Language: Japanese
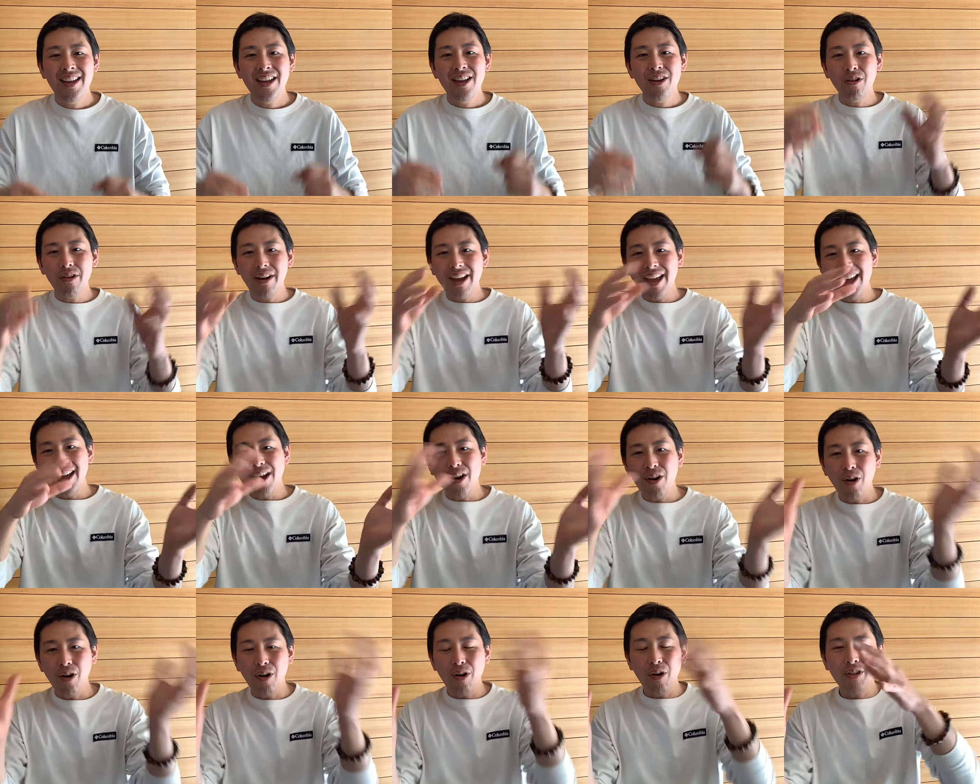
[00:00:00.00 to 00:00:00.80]
これ、
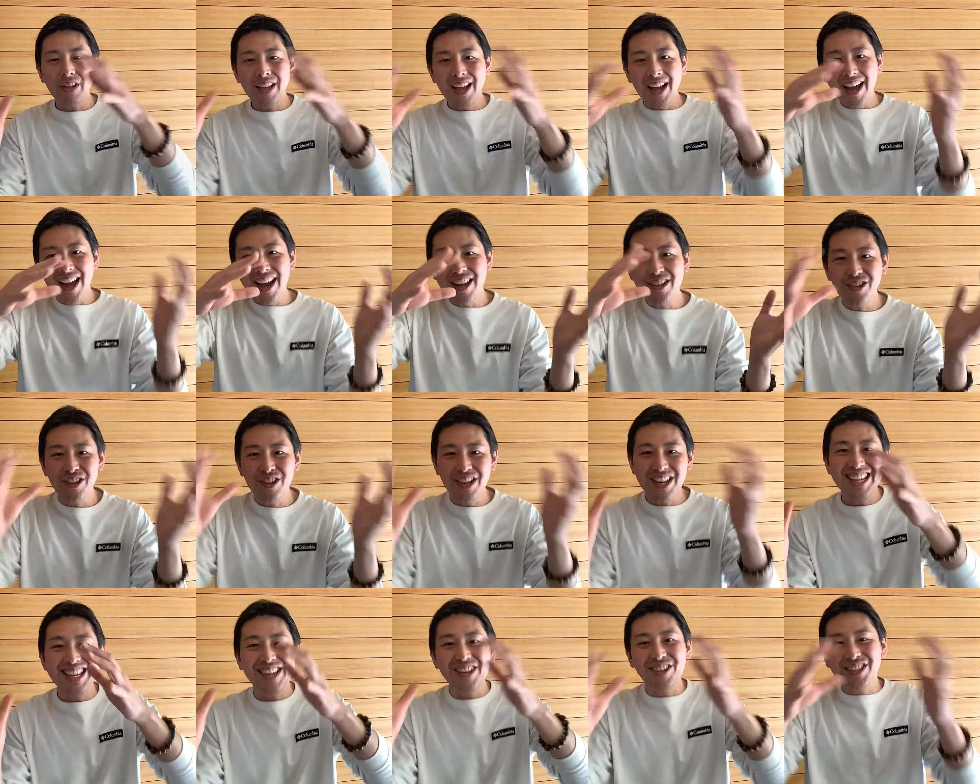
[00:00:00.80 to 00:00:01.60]
お互いの
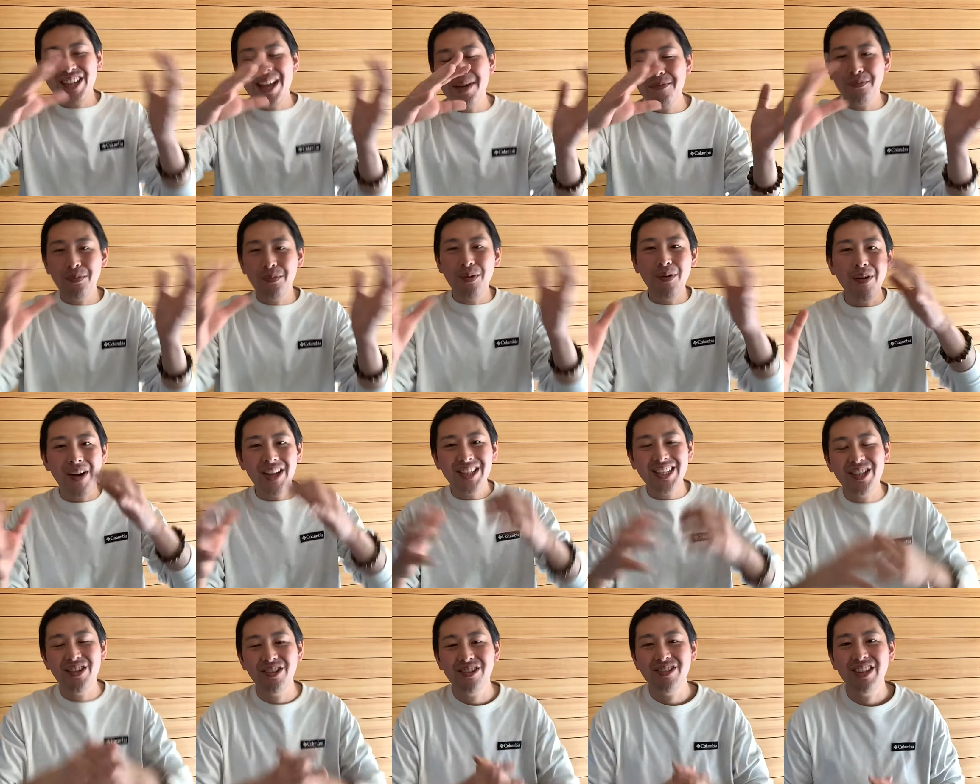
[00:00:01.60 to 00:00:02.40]
息をテンポを合わ
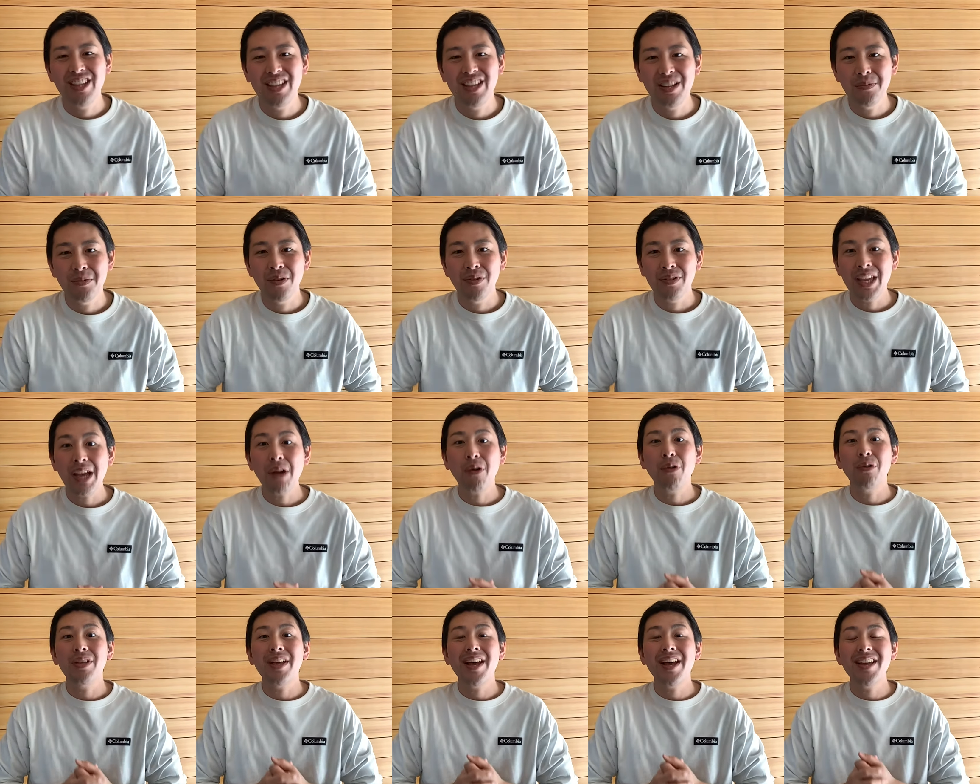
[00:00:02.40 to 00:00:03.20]
せるっていうのも結
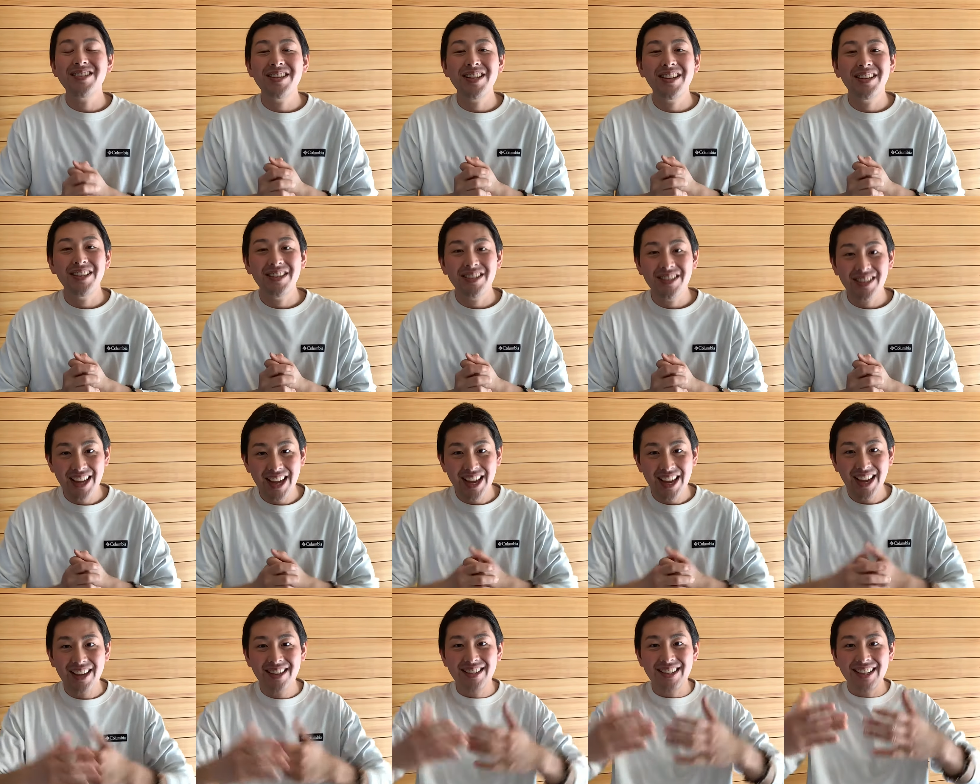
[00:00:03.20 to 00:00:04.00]
構大事なんです
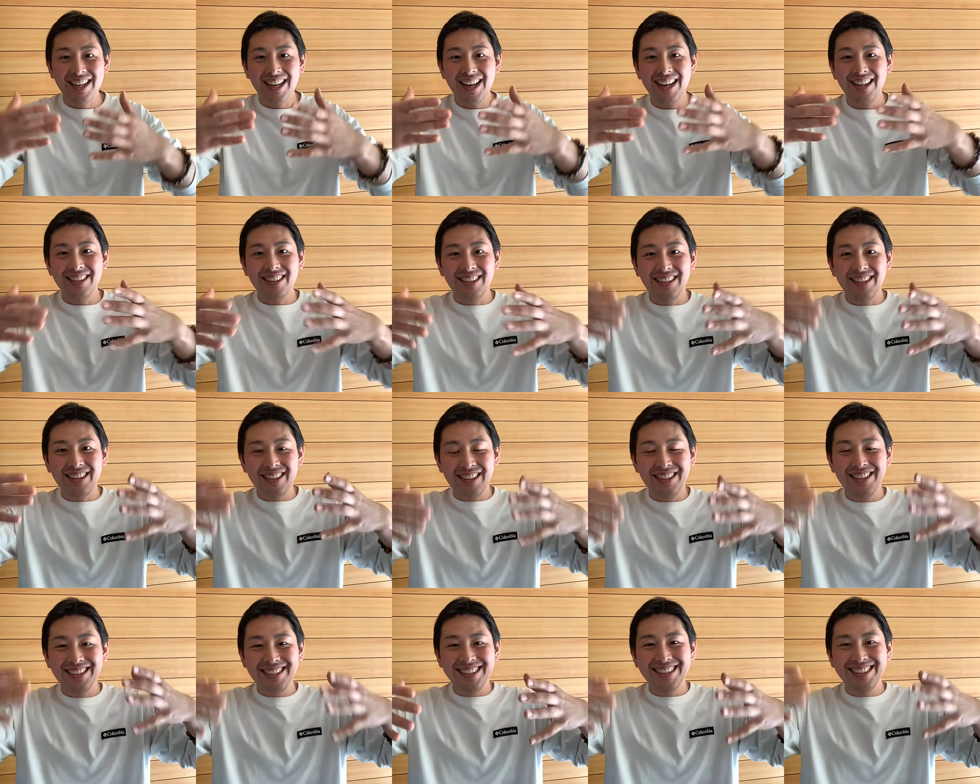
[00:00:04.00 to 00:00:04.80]
ね。時
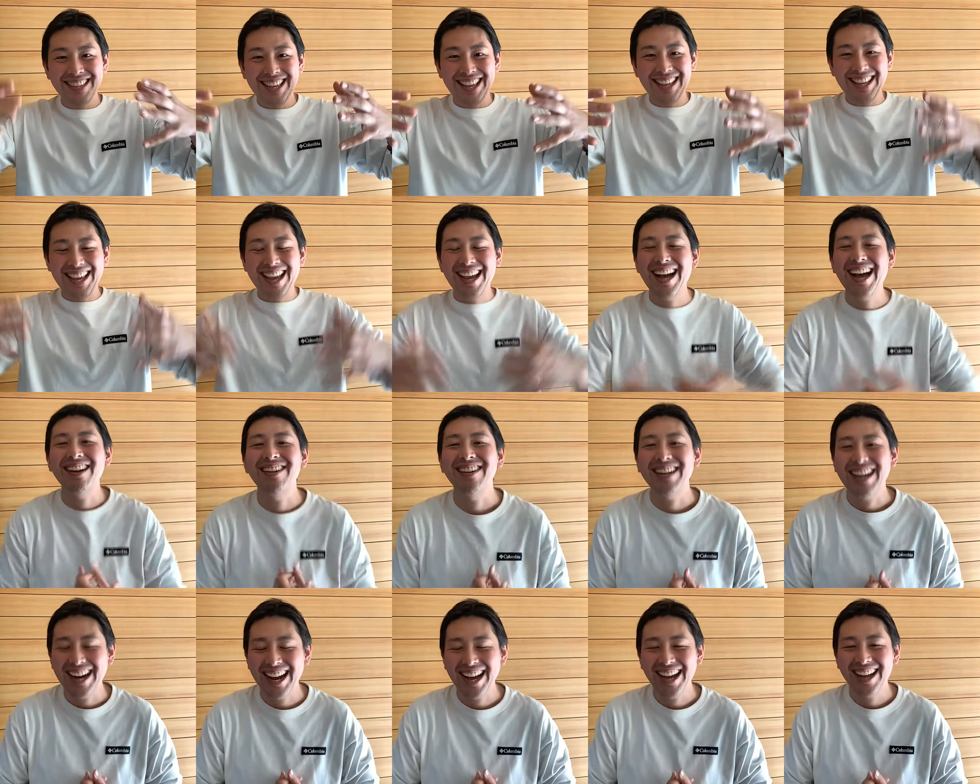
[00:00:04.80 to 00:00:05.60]
間制限がある
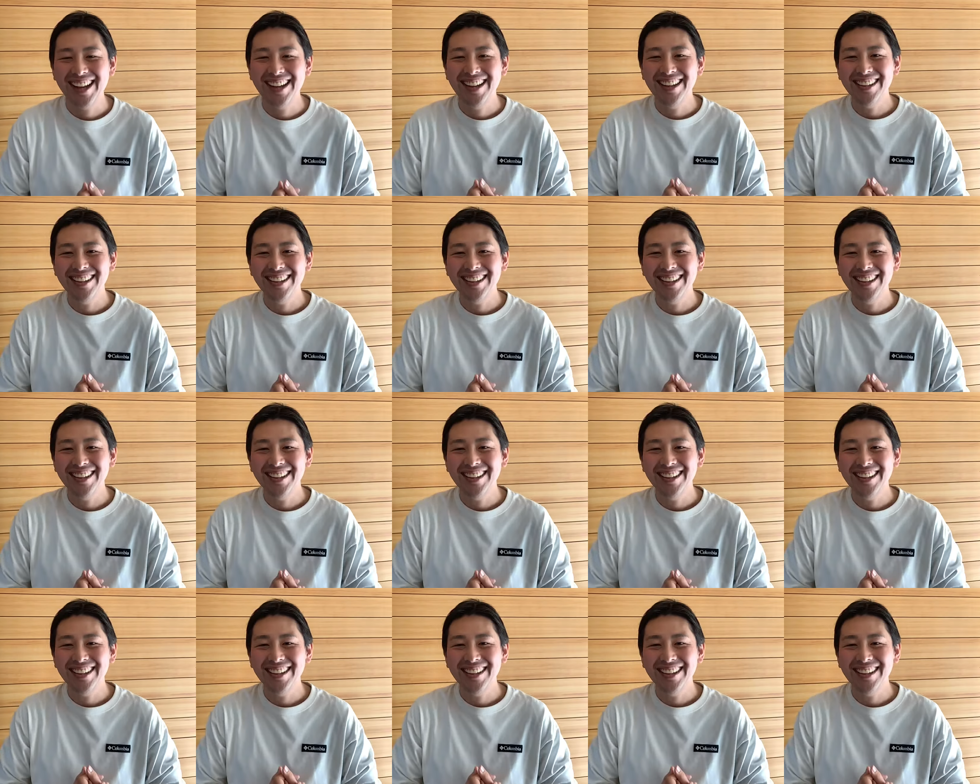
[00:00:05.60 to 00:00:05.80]
から。